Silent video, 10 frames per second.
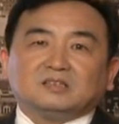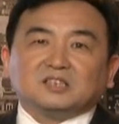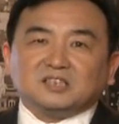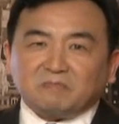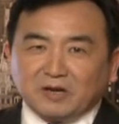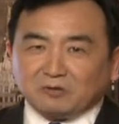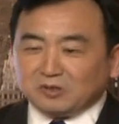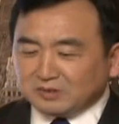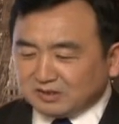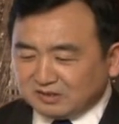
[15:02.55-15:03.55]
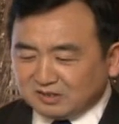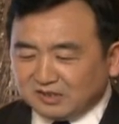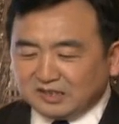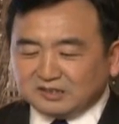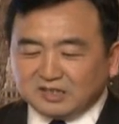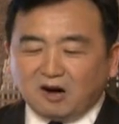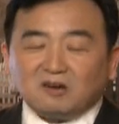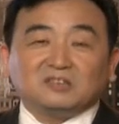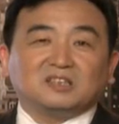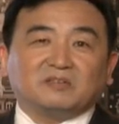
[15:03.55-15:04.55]
这是美国人得以骄
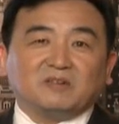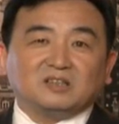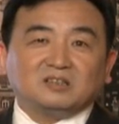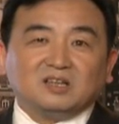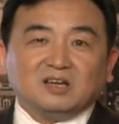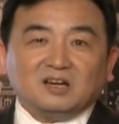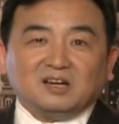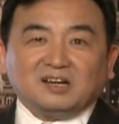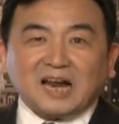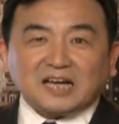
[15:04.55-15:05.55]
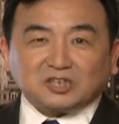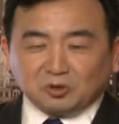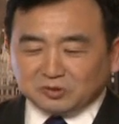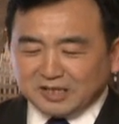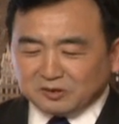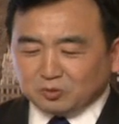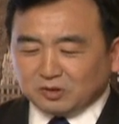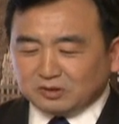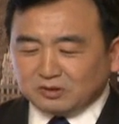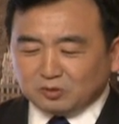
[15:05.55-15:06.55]
傲的地方。而他首先
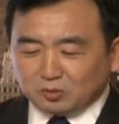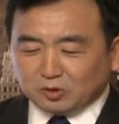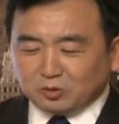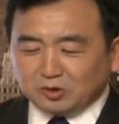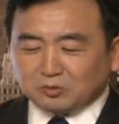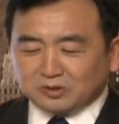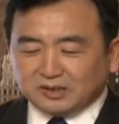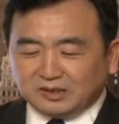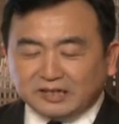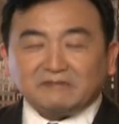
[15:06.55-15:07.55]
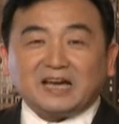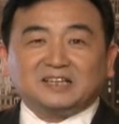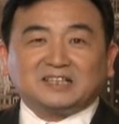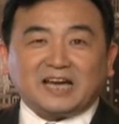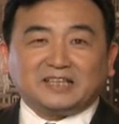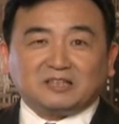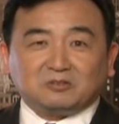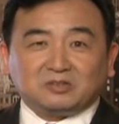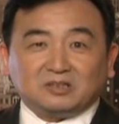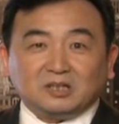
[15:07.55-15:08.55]
所所推崇的另外一个概念
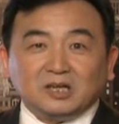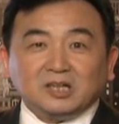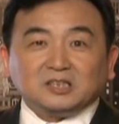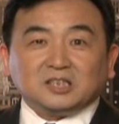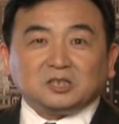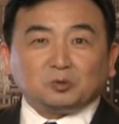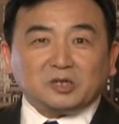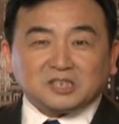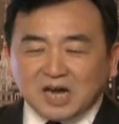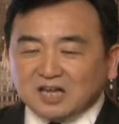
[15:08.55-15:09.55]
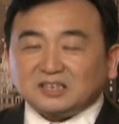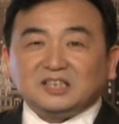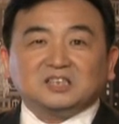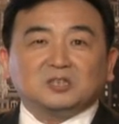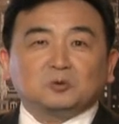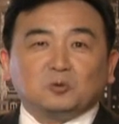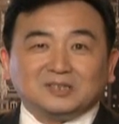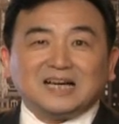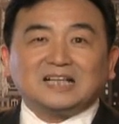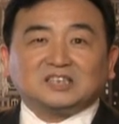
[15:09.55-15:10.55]
就是，这是对上帝和国
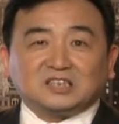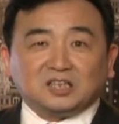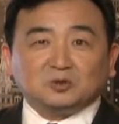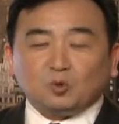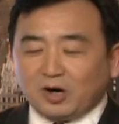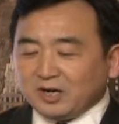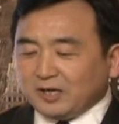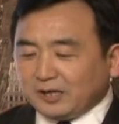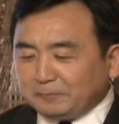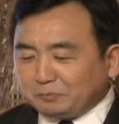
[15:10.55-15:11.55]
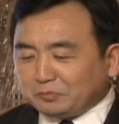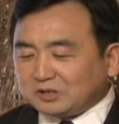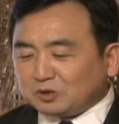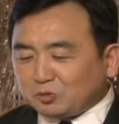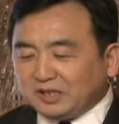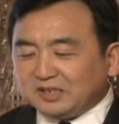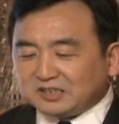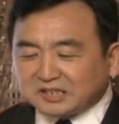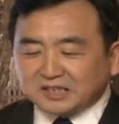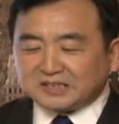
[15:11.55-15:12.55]
家的承诺，而不是对一
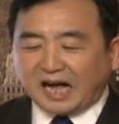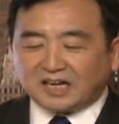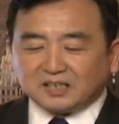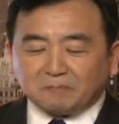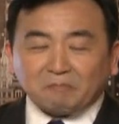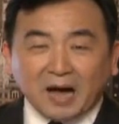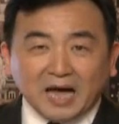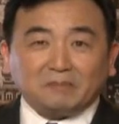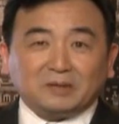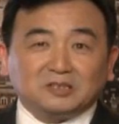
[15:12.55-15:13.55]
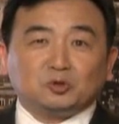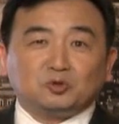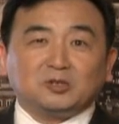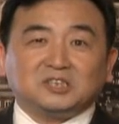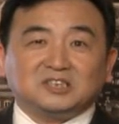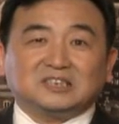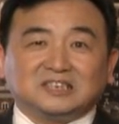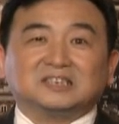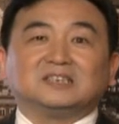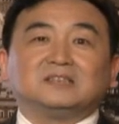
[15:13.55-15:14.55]
个政党和派别的宣誓
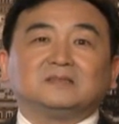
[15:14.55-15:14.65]
词。